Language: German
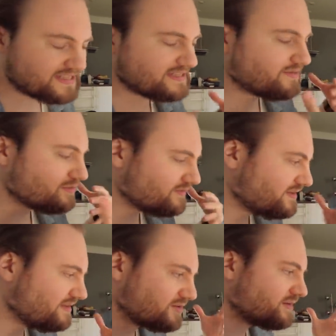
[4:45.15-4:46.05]
weil ich ja
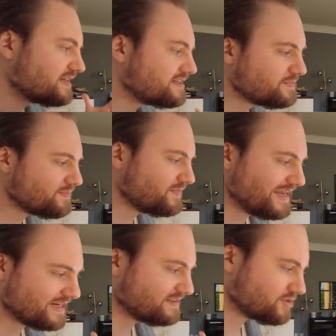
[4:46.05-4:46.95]
irgendwie, ich konnte ja nicht mit einem
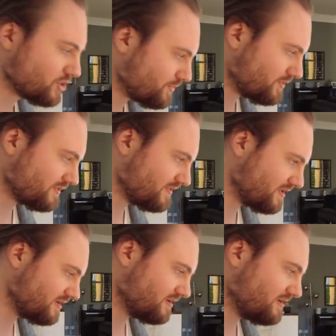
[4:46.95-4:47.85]
nackten Shop
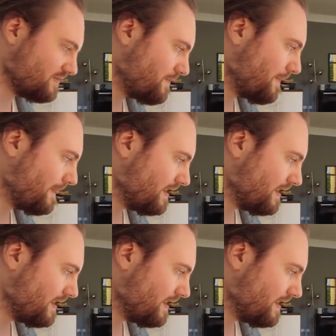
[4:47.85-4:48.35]
irgendwie. Ähm,